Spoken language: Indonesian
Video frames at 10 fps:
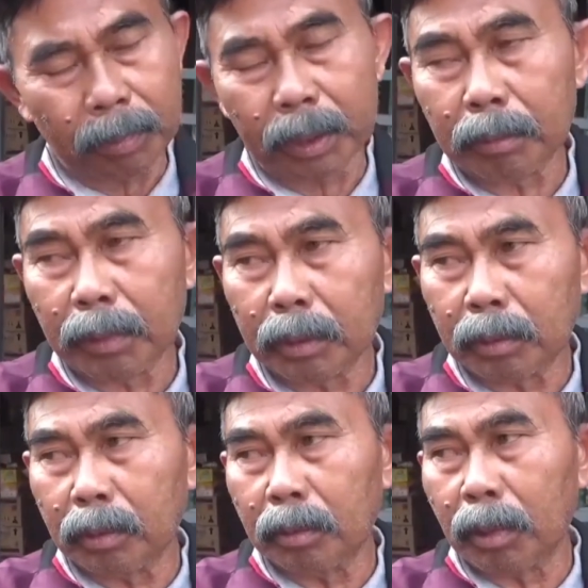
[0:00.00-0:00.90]
sebenarnya
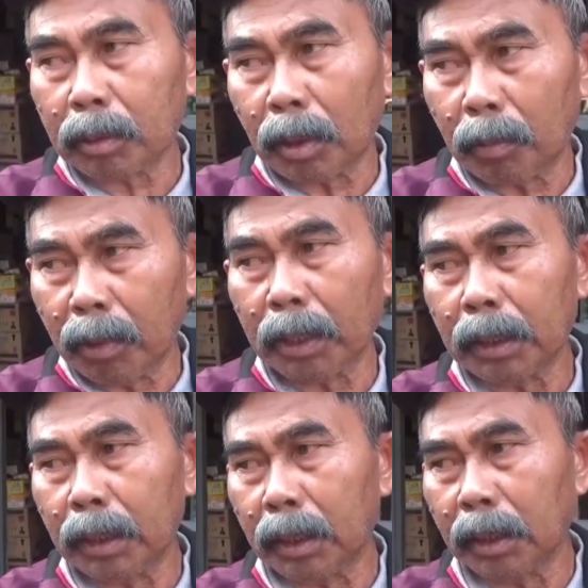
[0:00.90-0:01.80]
itu waktu
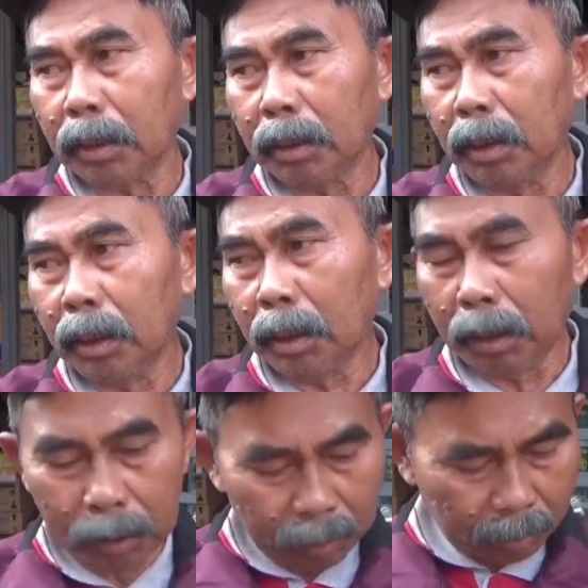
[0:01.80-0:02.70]
ngebuangnya hmm.
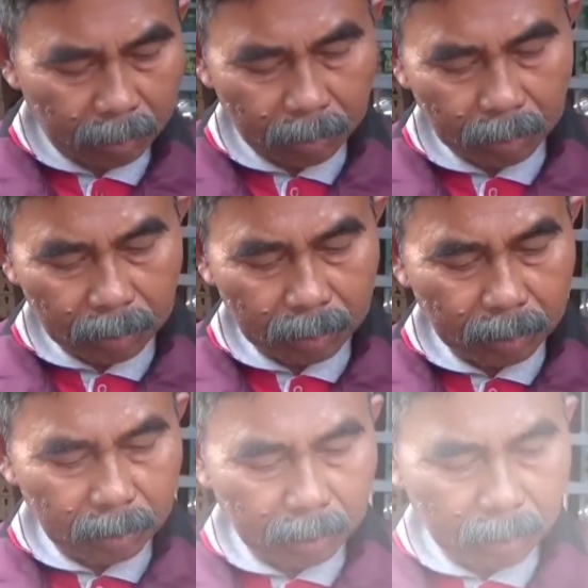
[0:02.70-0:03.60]
di, di, di,
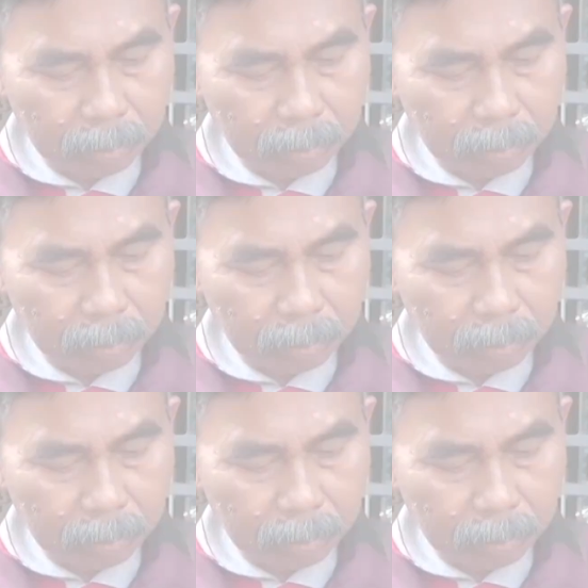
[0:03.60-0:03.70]
di